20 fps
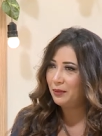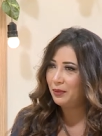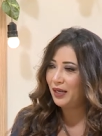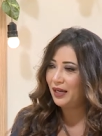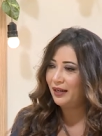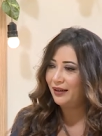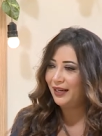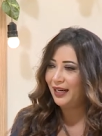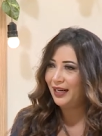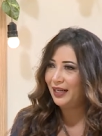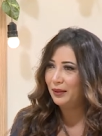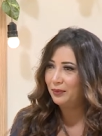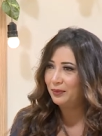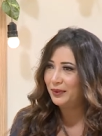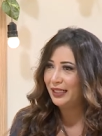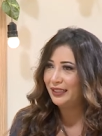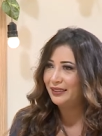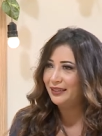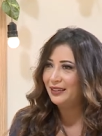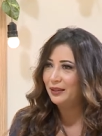بقى الرحله
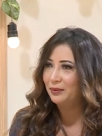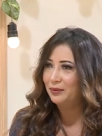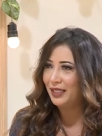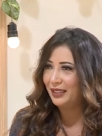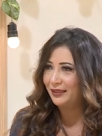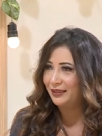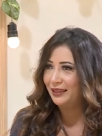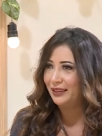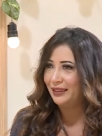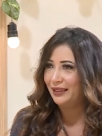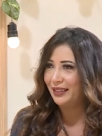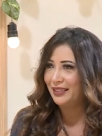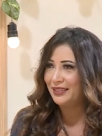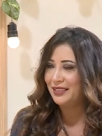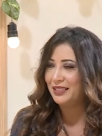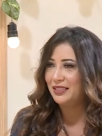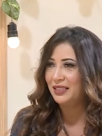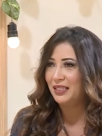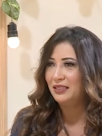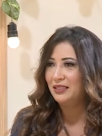بتاعتنا بتاعت
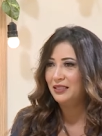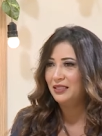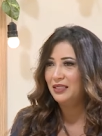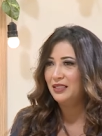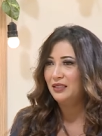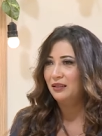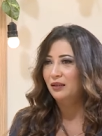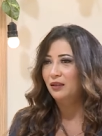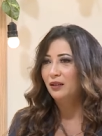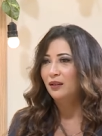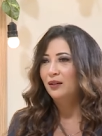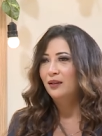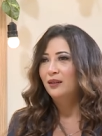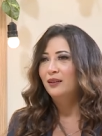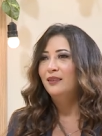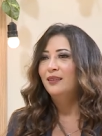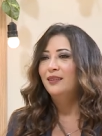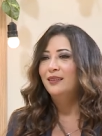الخساسين دي اهي